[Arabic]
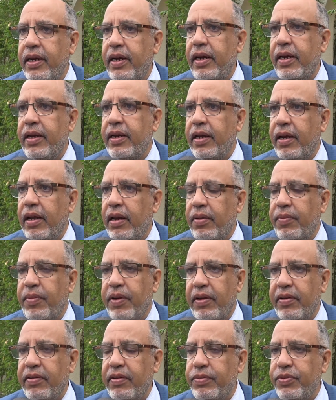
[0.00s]
لخلق
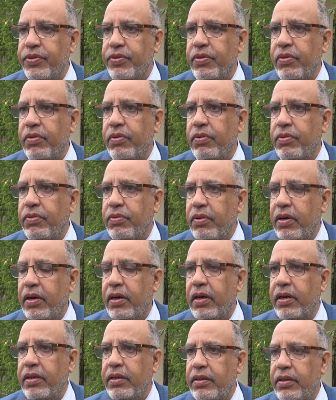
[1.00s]
مناصب الشغل
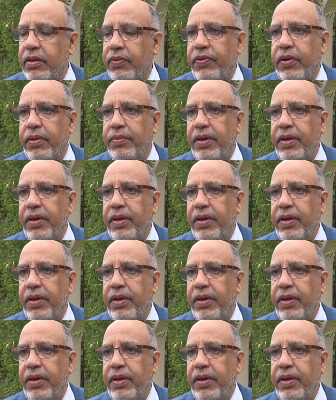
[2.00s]
والدفع